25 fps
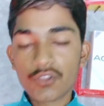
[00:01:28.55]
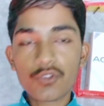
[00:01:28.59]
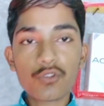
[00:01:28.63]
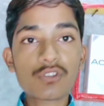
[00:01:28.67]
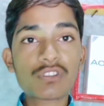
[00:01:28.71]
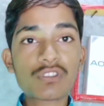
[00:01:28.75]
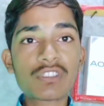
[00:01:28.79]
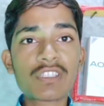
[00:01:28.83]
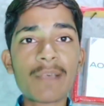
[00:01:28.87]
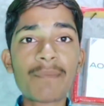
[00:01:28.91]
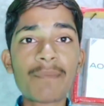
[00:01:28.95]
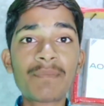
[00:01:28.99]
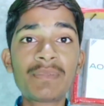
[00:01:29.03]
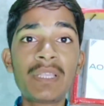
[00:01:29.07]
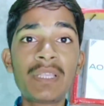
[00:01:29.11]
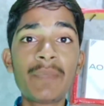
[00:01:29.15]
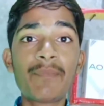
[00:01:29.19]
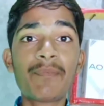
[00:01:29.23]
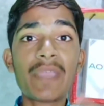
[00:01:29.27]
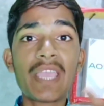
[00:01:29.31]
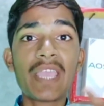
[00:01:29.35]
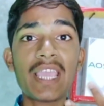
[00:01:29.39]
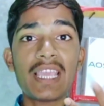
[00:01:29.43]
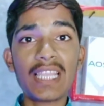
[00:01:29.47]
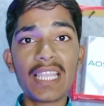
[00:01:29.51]
तो सबसे
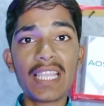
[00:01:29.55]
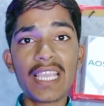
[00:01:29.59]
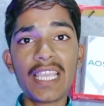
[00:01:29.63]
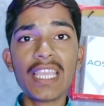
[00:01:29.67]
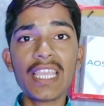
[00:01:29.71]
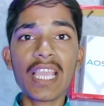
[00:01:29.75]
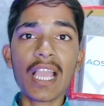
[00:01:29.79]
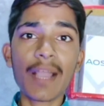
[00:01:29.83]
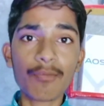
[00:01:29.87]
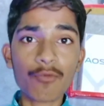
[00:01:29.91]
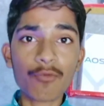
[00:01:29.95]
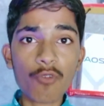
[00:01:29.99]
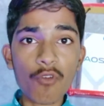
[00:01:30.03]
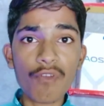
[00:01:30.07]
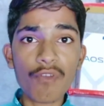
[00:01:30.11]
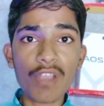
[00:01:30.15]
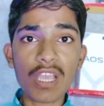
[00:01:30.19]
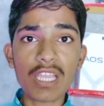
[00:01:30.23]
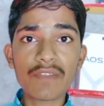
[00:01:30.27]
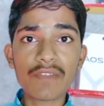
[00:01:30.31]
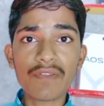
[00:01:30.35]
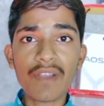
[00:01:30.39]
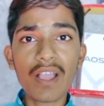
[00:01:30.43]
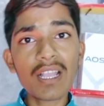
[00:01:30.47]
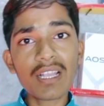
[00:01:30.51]
पहले ही आपको
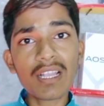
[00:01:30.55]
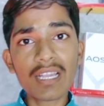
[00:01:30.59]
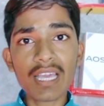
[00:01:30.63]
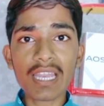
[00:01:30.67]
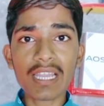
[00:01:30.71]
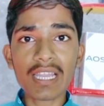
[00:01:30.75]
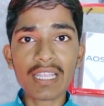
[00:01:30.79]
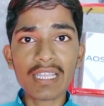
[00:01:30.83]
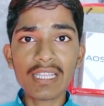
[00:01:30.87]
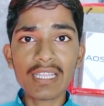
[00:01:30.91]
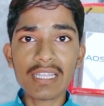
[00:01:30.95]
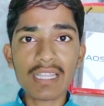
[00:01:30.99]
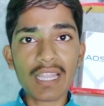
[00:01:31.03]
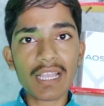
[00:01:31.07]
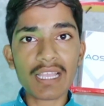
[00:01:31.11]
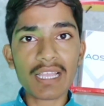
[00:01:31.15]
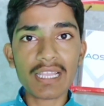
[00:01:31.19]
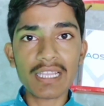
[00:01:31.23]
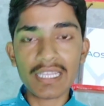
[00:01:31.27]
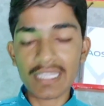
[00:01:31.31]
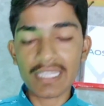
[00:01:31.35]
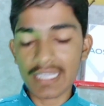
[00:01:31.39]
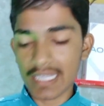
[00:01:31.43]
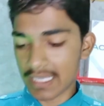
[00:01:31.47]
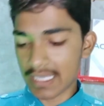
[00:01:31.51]
वेरीफाई करके
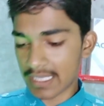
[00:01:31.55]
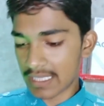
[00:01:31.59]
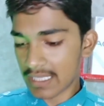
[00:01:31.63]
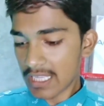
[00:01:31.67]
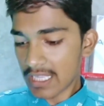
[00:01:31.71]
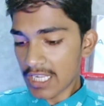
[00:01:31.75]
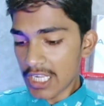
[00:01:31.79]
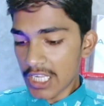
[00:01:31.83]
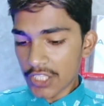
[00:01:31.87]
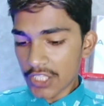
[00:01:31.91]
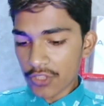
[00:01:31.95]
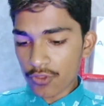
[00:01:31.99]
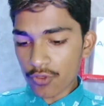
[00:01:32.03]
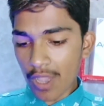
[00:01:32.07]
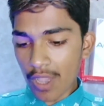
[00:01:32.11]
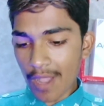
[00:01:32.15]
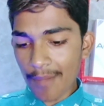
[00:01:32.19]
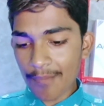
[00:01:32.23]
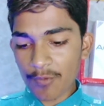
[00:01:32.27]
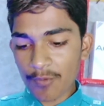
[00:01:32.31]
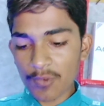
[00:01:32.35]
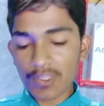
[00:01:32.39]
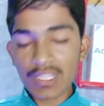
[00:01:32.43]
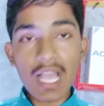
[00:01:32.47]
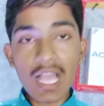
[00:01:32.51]
रख लेना है तो
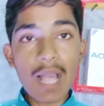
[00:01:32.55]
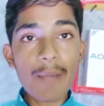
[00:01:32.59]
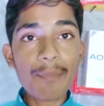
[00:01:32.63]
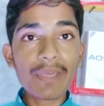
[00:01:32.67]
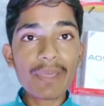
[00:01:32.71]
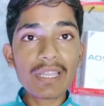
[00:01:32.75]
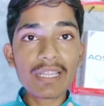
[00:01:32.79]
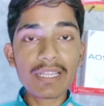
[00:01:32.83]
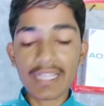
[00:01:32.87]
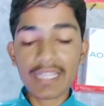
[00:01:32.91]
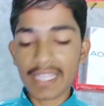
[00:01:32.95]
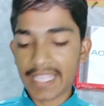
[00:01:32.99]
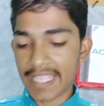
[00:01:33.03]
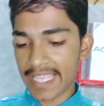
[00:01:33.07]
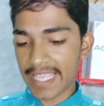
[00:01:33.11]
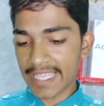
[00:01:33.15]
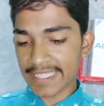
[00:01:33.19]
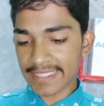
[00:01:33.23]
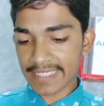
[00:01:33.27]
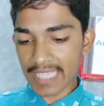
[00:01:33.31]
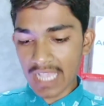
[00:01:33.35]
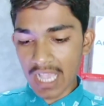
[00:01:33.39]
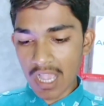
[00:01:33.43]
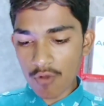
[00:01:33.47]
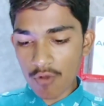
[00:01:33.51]
आपको यहाँ पर
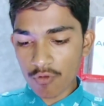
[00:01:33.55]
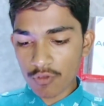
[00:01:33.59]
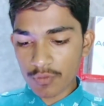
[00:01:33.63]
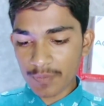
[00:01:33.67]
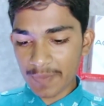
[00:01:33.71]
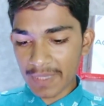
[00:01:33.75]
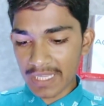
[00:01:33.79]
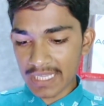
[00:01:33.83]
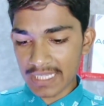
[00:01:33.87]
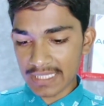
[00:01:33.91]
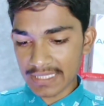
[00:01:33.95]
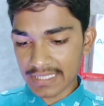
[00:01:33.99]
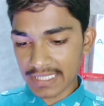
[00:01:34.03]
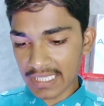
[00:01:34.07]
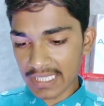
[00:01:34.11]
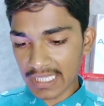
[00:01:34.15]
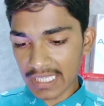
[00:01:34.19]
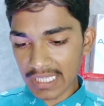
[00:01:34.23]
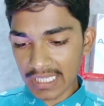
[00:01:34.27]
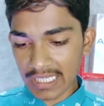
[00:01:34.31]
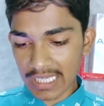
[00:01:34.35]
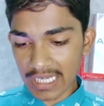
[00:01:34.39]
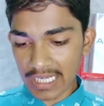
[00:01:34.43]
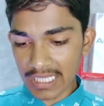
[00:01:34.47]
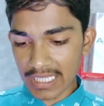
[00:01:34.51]
कैश आउट पर ऐसे
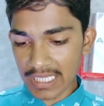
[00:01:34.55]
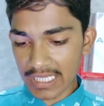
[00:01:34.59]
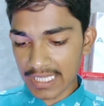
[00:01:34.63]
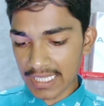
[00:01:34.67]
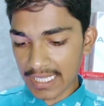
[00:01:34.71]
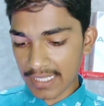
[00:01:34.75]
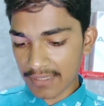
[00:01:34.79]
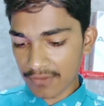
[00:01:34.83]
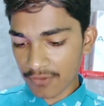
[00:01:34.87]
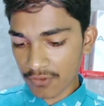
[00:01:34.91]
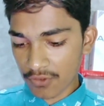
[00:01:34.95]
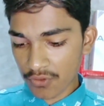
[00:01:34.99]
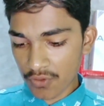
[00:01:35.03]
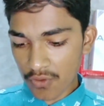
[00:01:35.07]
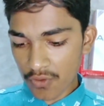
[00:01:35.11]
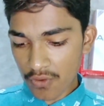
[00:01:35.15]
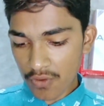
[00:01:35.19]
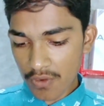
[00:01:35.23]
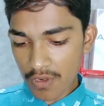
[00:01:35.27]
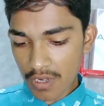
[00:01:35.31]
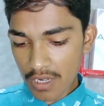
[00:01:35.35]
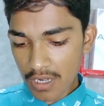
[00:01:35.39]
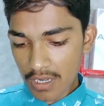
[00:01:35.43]
क्लिक कर देना है दोस्तों